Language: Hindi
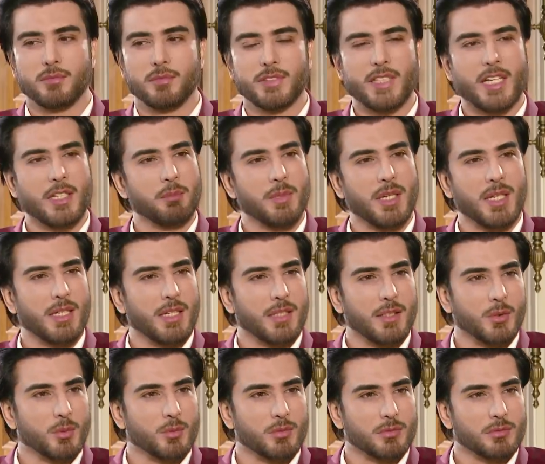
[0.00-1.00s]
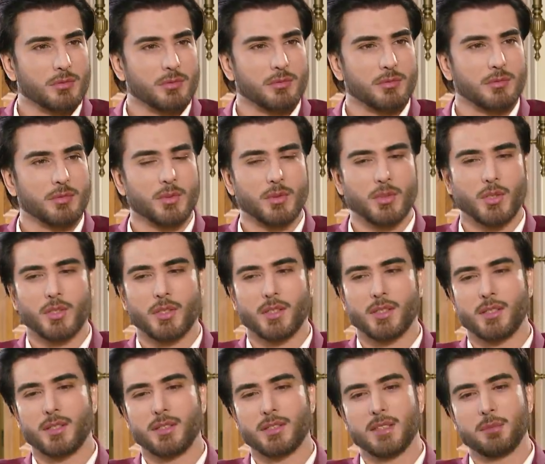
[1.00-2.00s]
शायद मैं नहीं हूँ हम्म। और
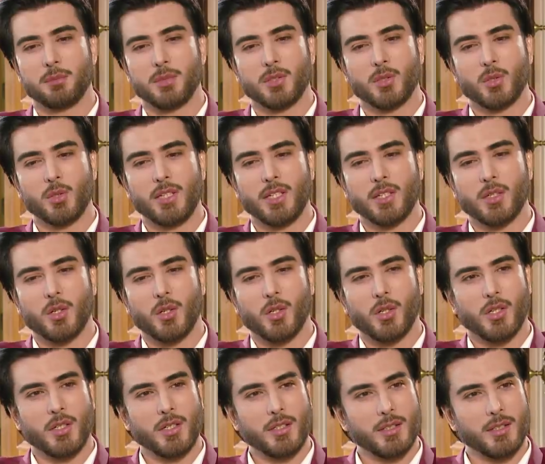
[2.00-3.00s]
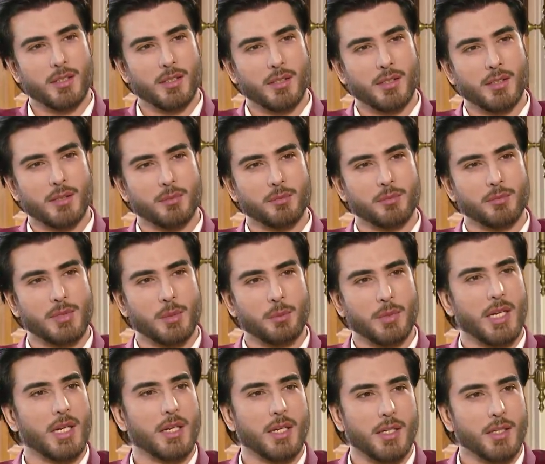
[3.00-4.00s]
ये बिल्कुल एक और
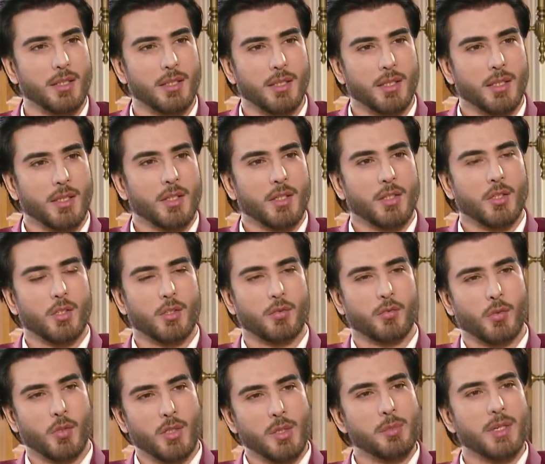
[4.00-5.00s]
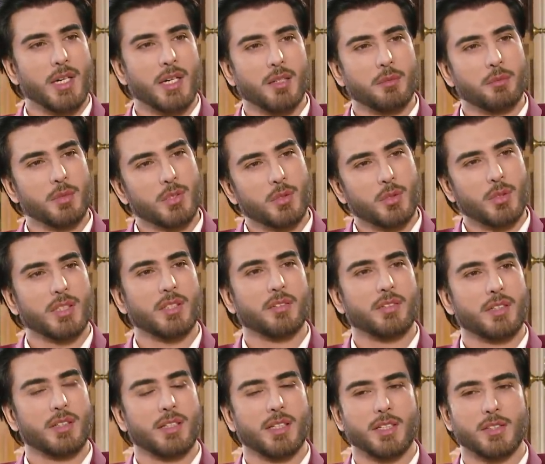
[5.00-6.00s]
इमरान है और वो इमरान बिल्कुल
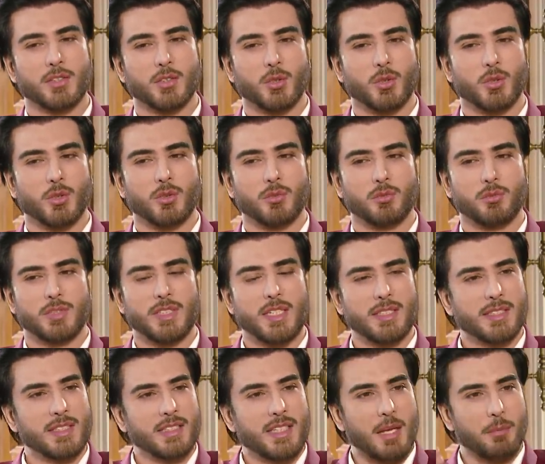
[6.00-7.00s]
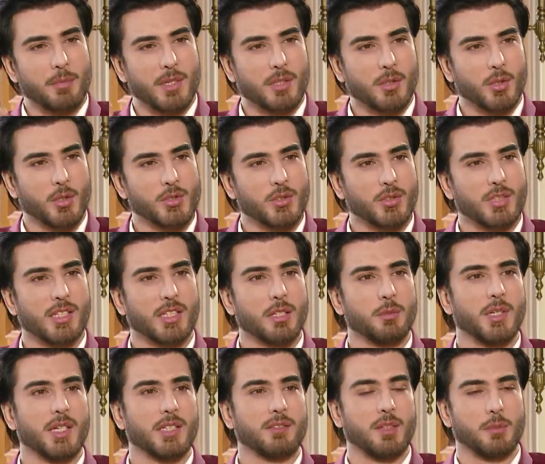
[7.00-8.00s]
डिफरेंट है जो जैसे ही कैमरा क्लोज होने के
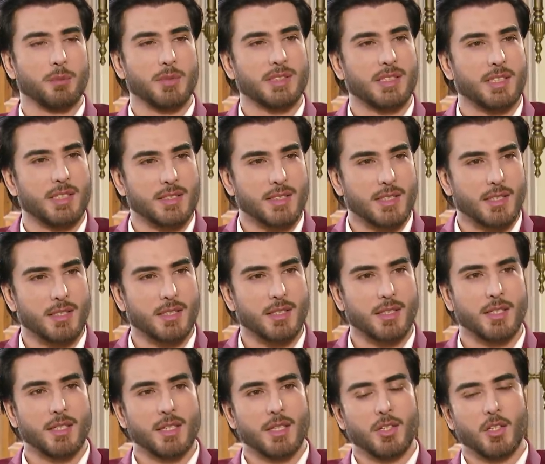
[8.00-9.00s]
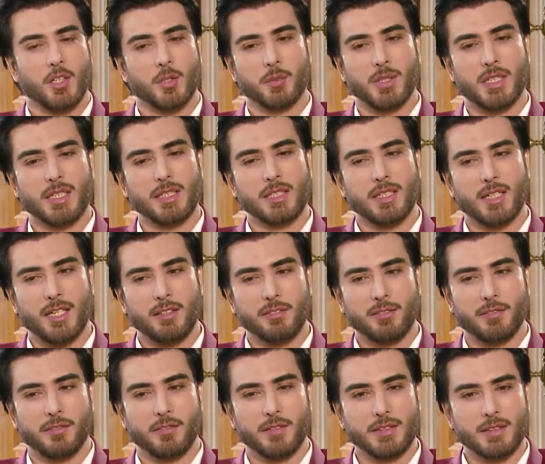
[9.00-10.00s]
बाद वापस घर जाता है हाँ। और मेरी
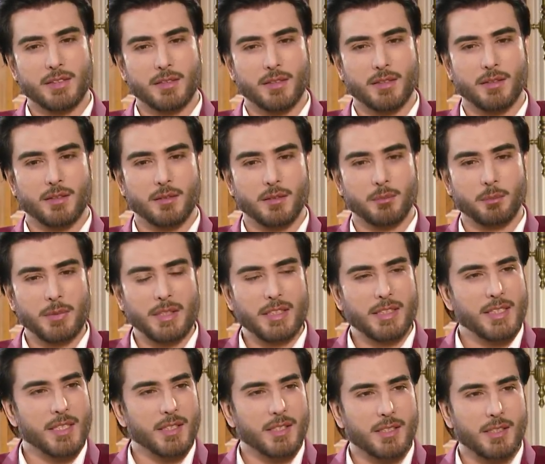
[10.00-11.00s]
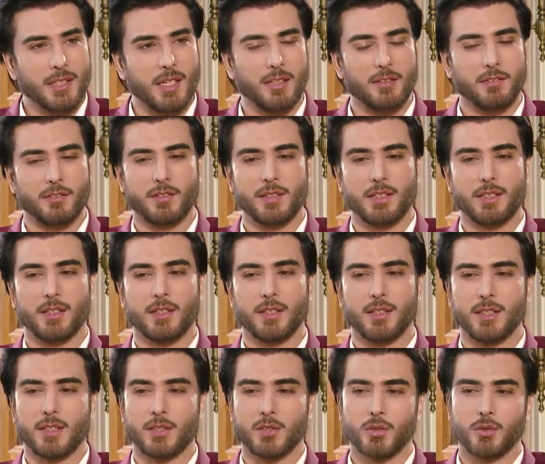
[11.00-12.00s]
लाइफ मीडिया की लाइफ या
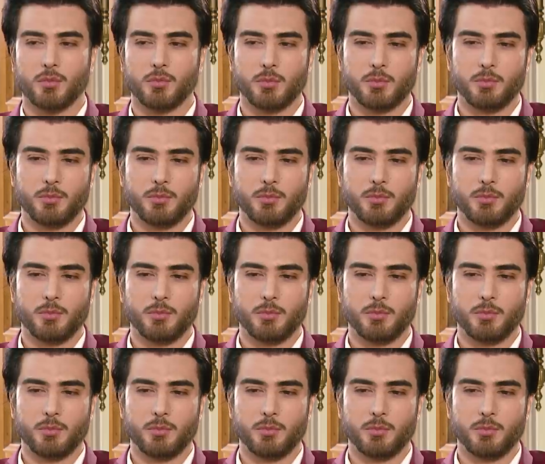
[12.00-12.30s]
ये जो